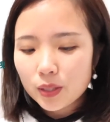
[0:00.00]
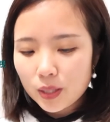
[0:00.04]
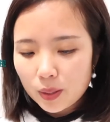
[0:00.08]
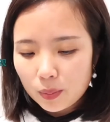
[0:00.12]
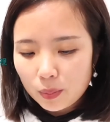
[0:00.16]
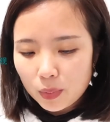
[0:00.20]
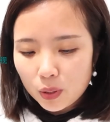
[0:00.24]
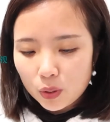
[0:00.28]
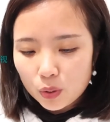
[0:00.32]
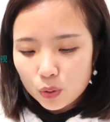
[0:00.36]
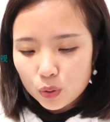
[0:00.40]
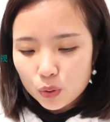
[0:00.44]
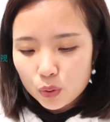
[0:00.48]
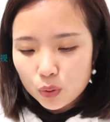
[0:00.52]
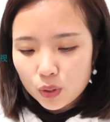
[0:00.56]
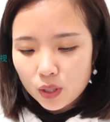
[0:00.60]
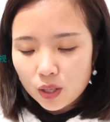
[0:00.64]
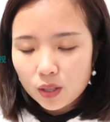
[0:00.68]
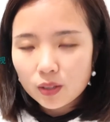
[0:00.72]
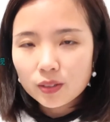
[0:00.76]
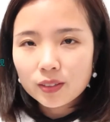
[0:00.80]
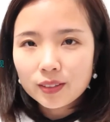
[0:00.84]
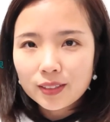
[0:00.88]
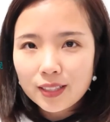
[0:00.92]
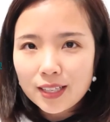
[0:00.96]
也没有需
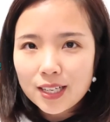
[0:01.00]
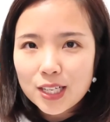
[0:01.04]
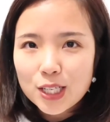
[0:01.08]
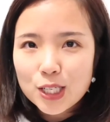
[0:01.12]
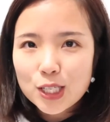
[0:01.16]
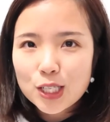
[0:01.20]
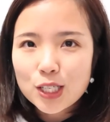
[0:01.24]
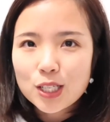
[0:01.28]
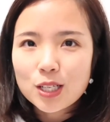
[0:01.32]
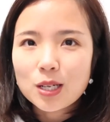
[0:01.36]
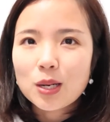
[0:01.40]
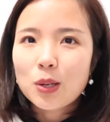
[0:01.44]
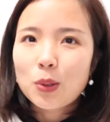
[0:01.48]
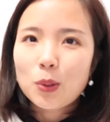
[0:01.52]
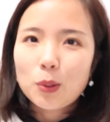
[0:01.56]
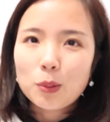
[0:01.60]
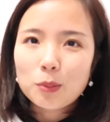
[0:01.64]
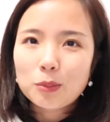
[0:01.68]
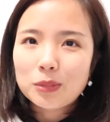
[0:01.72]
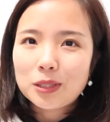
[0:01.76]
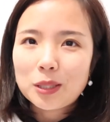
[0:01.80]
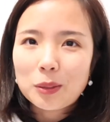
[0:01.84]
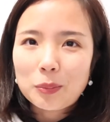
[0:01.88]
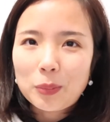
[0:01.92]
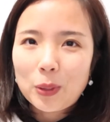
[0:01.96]
要电视，我
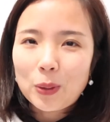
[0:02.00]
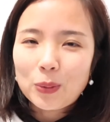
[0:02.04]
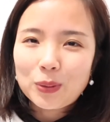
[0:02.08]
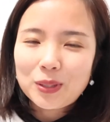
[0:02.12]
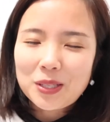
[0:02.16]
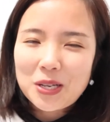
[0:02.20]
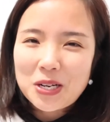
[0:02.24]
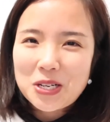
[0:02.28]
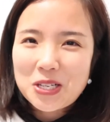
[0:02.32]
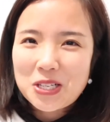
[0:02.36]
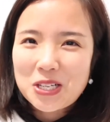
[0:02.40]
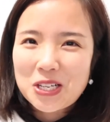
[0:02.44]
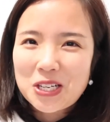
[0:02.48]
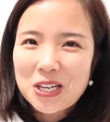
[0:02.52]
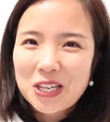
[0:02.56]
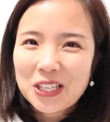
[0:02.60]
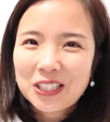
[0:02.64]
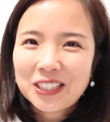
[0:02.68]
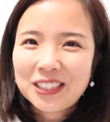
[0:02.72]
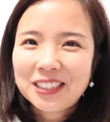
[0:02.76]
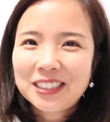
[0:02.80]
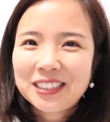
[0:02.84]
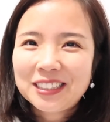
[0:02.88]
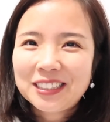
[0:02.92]
们家没有电视。